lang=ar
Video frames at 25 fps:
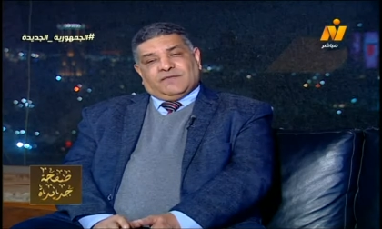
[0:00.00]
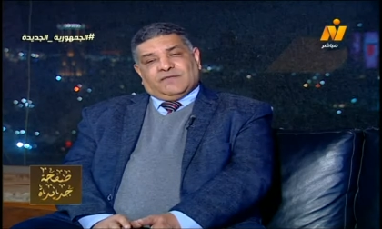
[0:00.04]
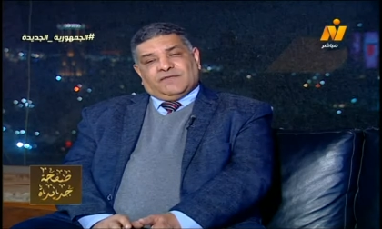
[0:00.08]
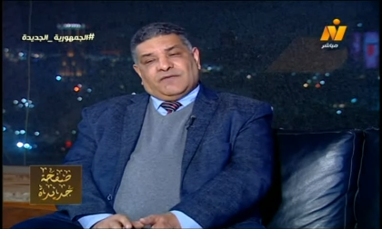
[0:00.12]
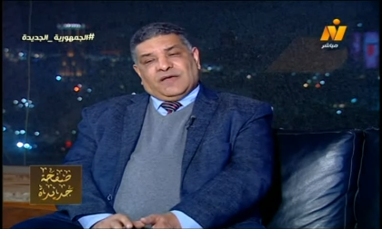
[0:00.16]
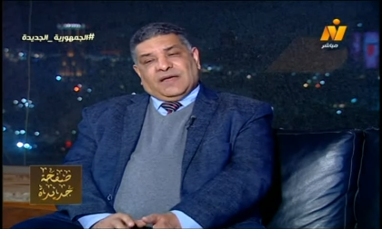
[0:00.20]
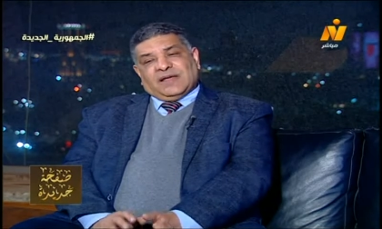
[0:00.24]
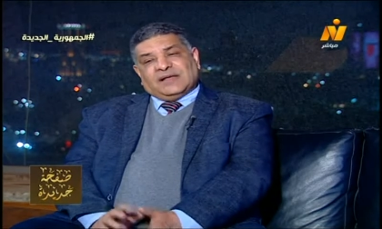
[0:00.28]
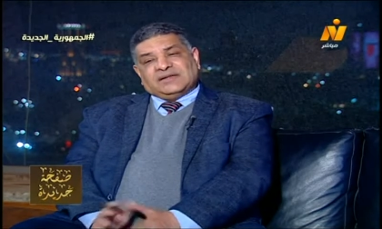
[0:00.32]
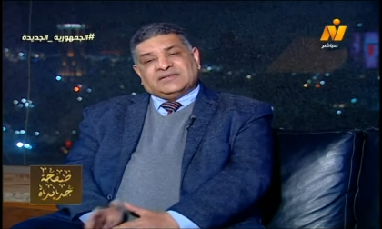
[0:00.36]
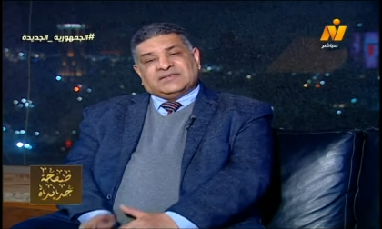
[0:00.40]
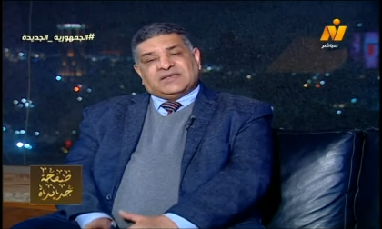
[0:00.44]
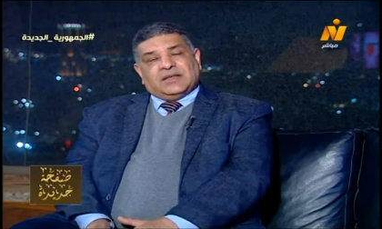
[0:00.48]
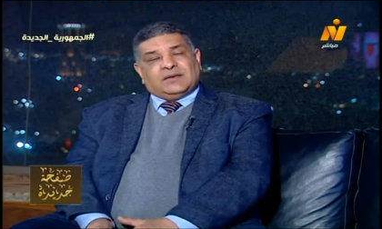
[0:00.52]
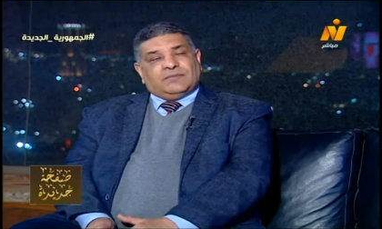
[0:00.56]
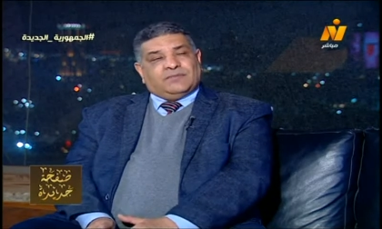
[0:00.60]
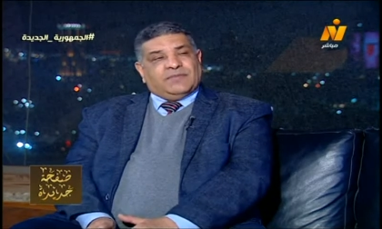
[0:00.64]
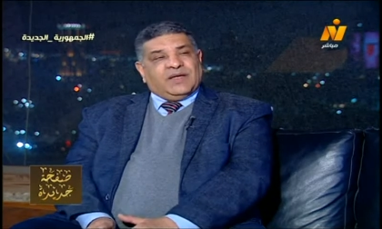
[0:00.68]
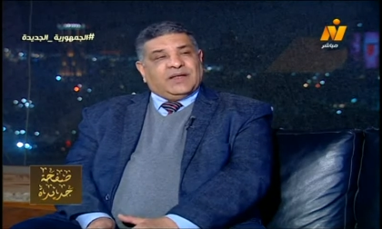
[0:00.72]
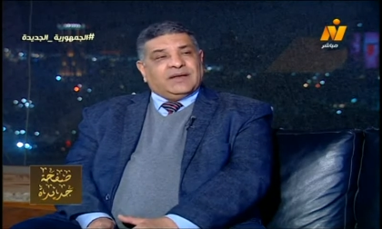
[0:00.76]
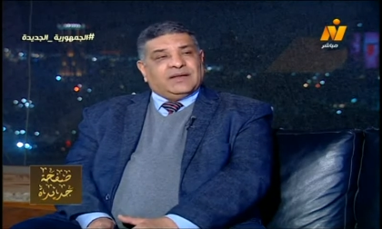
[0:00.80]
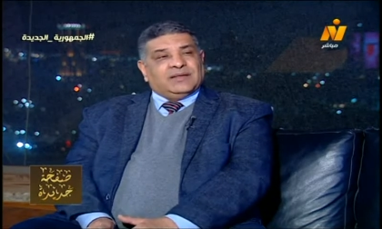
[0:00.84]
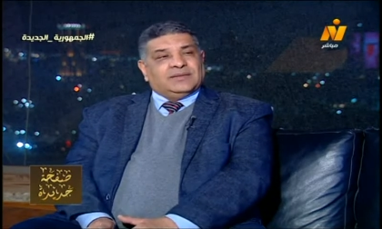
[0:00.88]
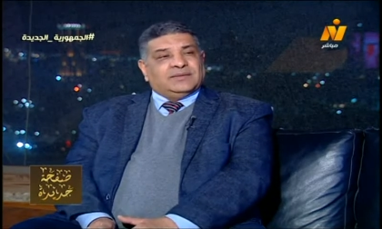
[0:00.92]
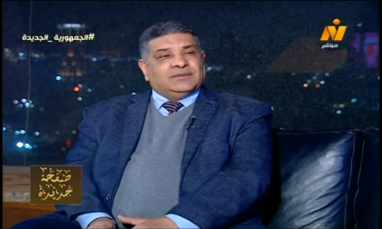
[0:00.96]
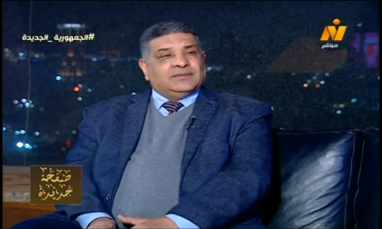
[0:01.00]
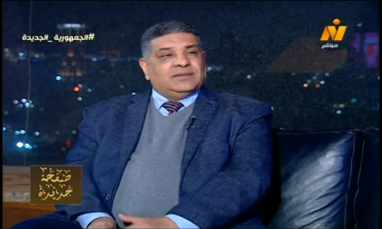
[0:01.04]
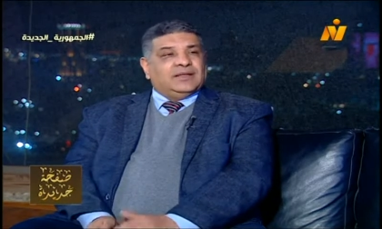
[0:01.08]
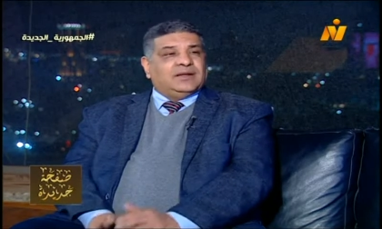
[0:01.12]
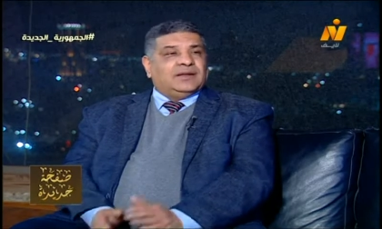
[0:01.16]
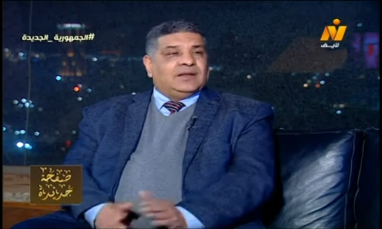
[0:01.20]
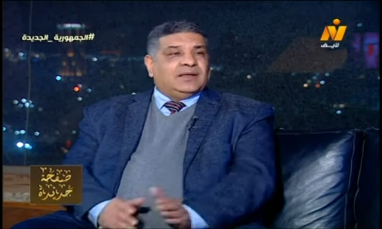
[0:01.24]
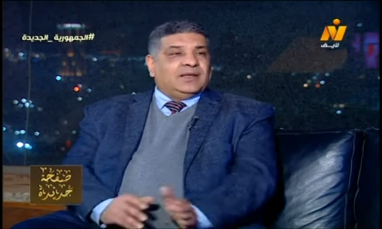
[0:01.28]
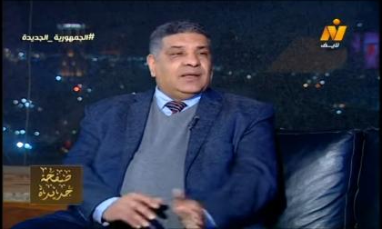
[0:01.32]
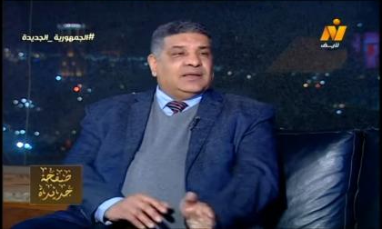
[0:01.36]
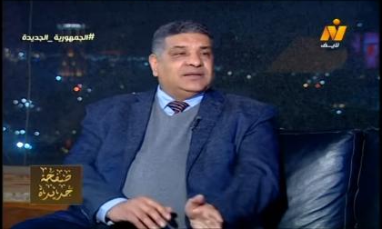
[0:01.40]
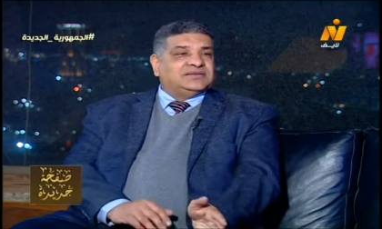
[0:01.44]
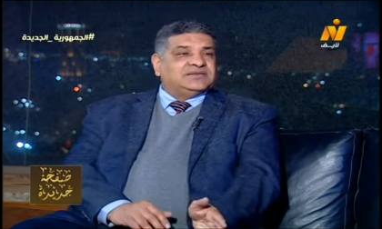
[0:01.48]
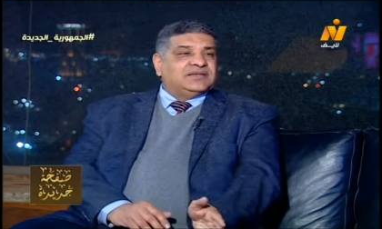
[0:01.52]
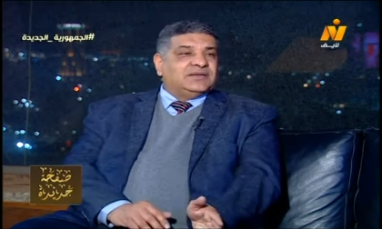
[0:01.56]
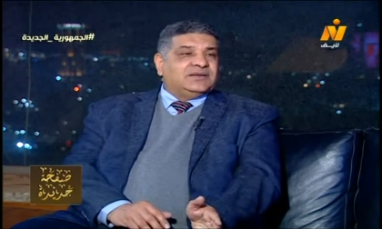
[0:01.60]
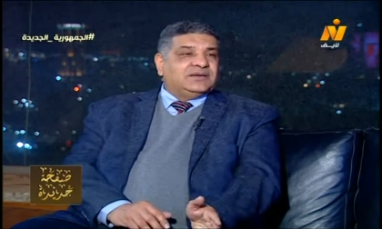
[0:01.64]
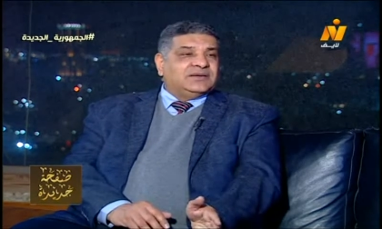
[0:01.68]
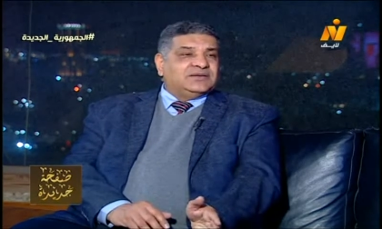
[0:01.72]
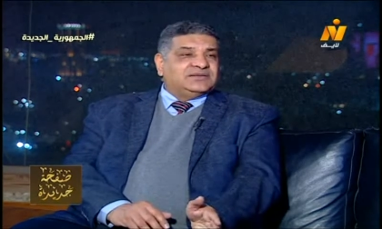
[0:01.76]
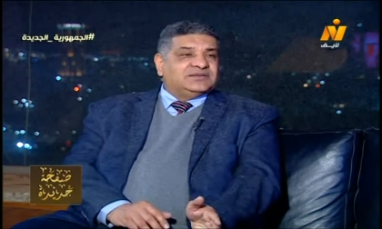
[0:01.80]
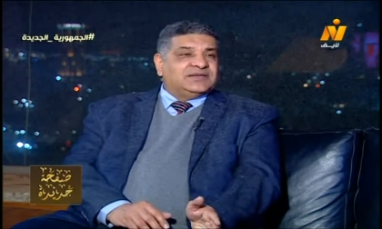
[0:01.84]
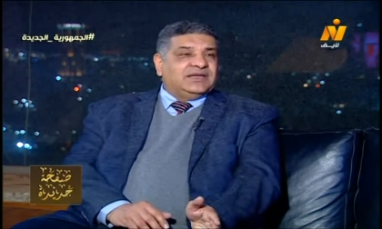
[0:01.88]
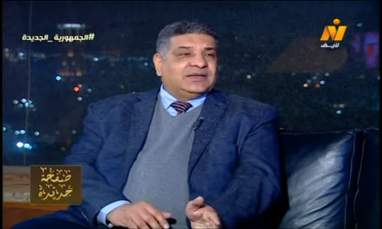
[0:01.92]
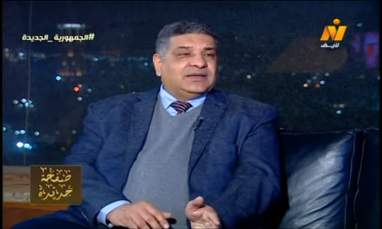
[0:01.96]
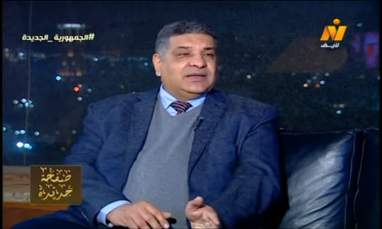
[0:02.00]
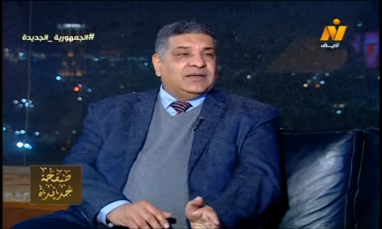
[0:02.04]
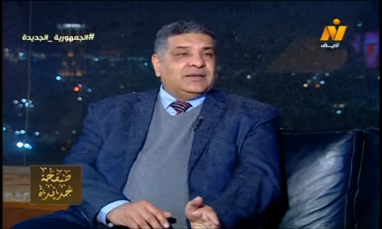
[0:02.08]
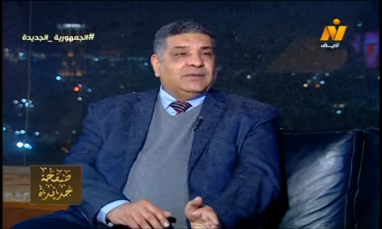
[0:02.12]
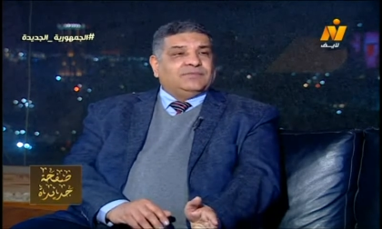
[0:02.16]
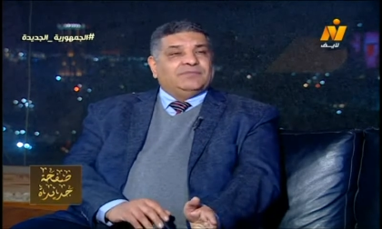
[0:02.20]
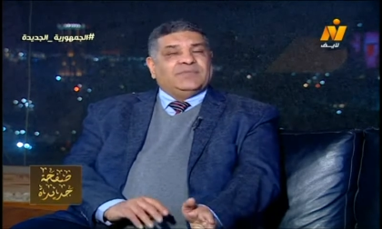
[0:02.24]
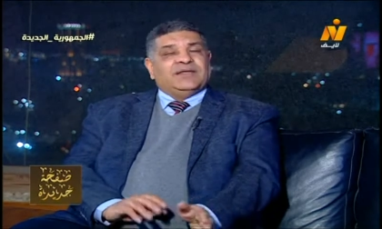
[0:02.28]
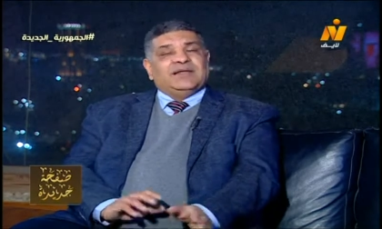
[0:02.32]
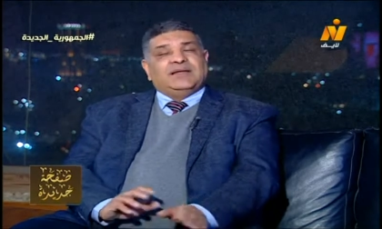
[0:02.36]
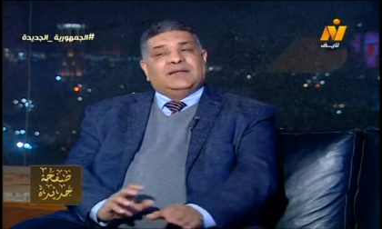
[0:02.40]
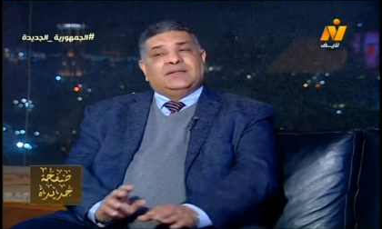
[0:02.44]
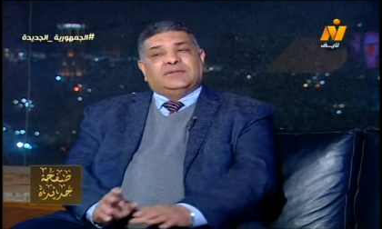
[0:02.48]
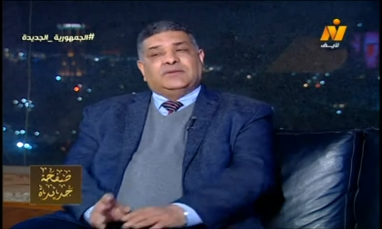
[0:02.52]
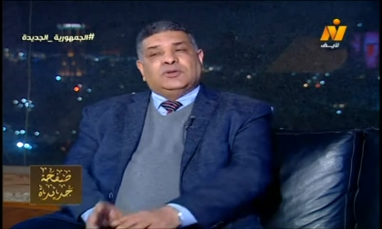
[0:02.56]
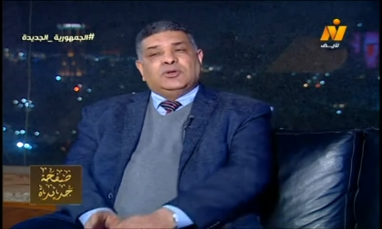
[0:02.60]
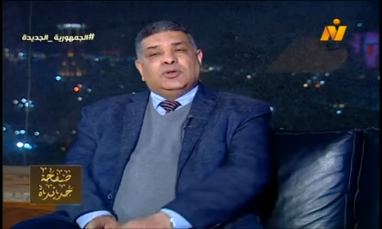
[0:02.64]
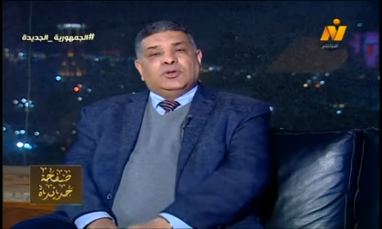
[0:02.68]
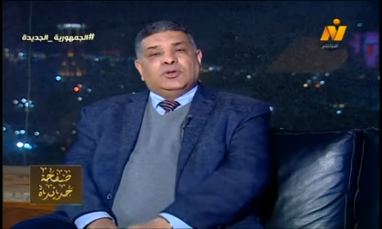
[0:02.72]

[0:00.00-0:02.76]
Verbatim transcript: في هذا البلد لهذا لذاك البلد